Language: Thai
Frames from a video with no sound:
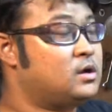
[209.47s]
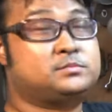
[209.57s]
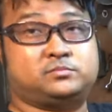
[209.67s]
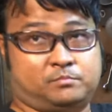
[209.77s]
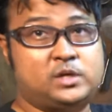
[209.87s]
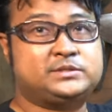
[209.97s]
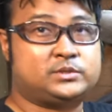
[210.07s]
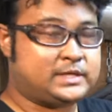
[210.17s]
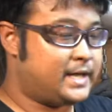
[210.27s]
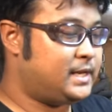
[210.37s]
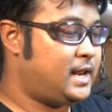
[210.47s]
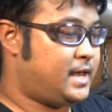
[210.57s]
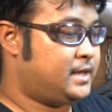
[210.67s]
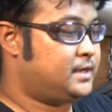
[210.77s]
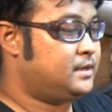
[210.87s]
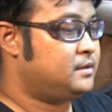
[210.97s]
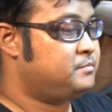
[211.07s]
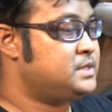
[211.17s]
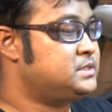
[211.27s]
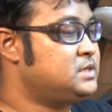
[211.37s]
ก็บริสุทธิ์ใจนั่นแหละ
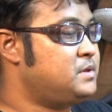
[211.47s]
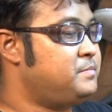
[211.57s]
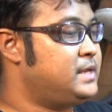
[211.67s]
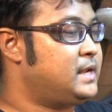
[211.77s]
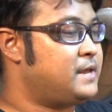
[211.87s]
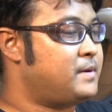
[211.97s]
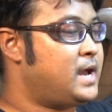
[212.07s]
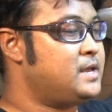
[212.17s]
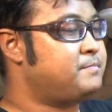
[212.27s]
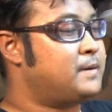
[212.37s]
มีชื่อมีบินอะไรมาให้